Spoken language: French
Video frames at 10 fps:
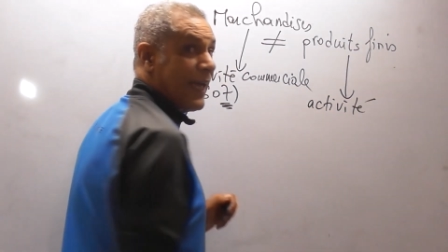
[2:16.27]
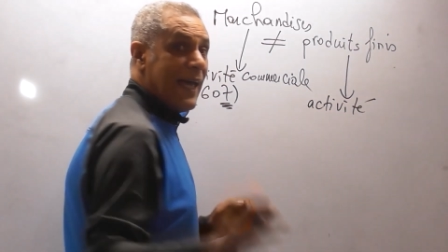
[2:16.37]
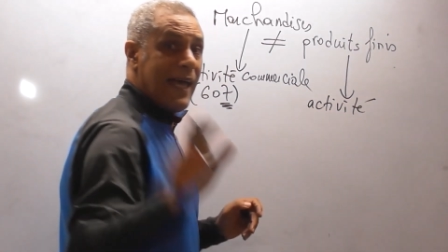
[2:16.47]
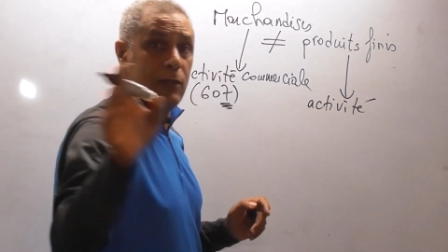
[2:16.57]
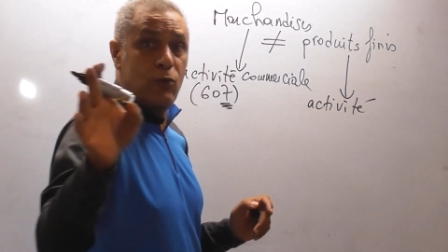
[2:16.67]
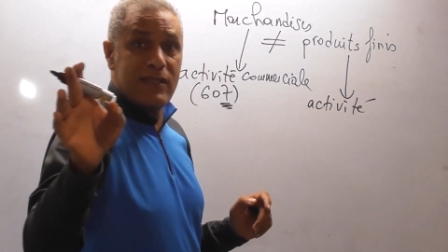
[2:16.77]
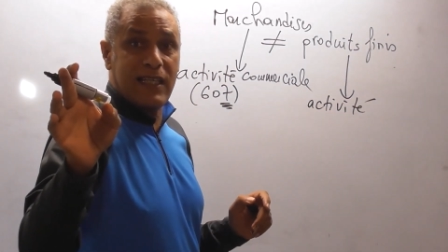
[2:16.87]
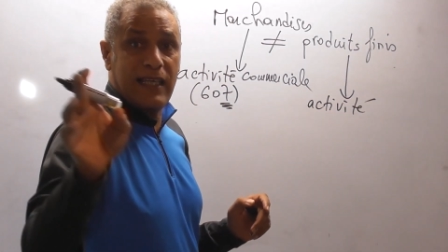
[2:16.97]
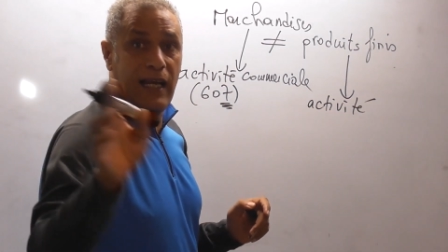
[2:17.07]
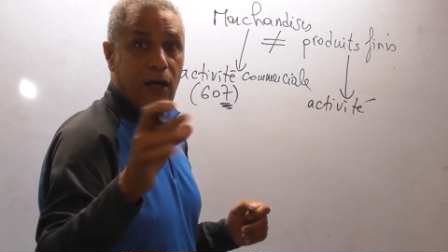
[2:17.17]

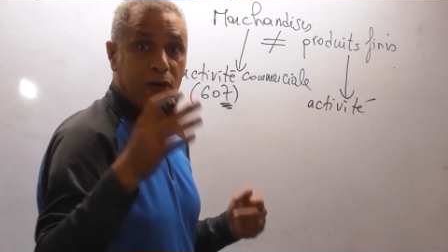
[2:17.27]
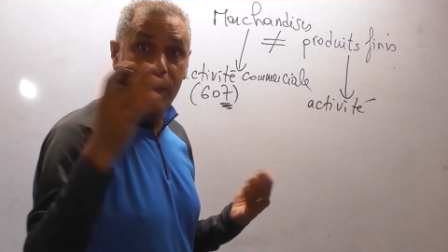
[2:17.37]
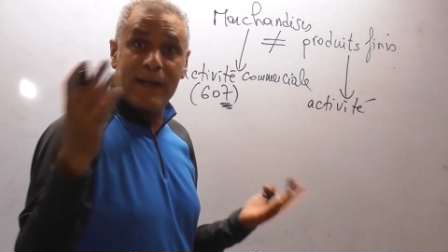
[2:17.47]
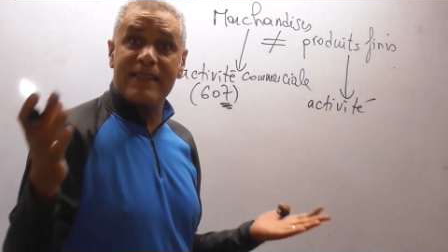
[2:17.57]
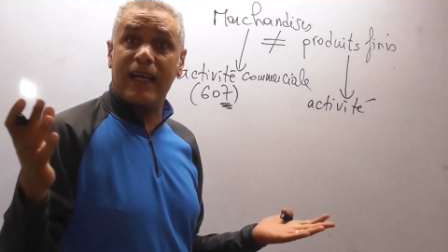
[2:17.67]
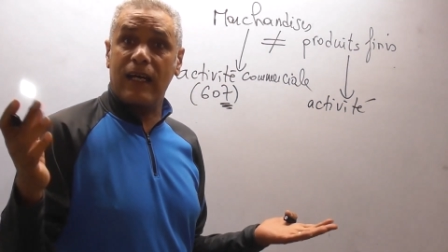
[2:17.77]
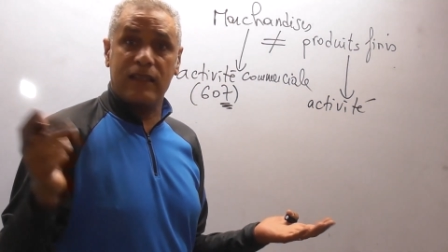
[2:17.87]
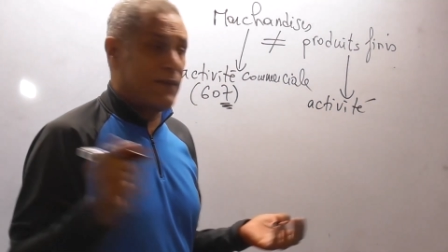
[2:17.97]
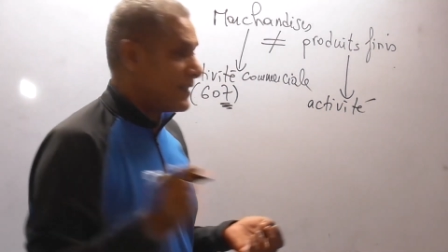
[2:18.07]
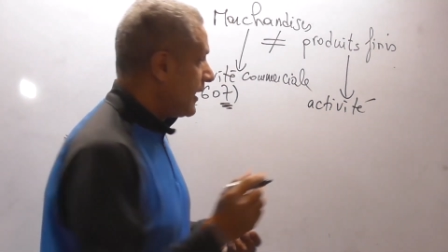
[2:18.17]
industrielle. On appelle ça
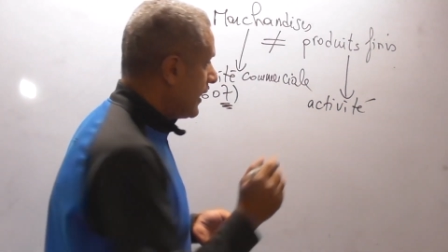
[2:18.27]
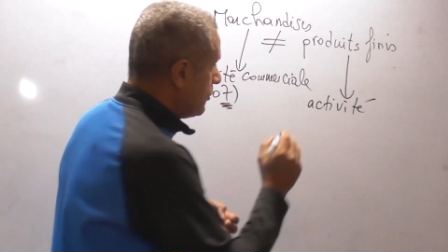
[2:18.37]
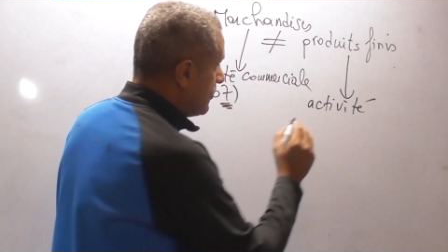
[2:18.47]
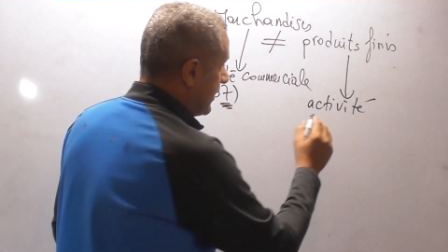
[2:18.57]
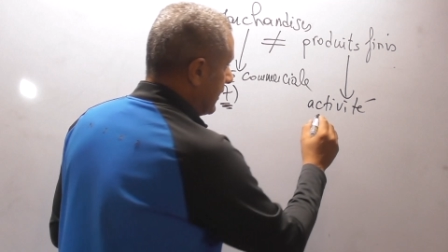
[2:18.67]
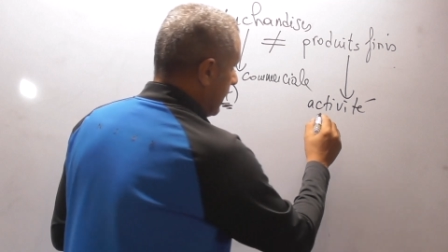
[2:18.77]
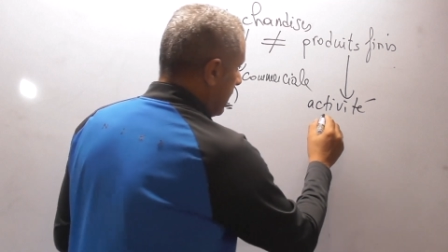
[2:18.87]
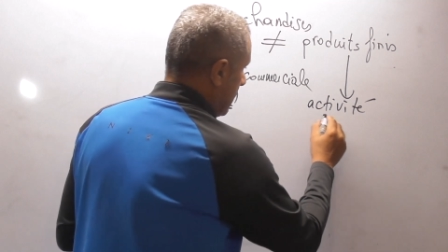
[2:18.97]
activité industrielle.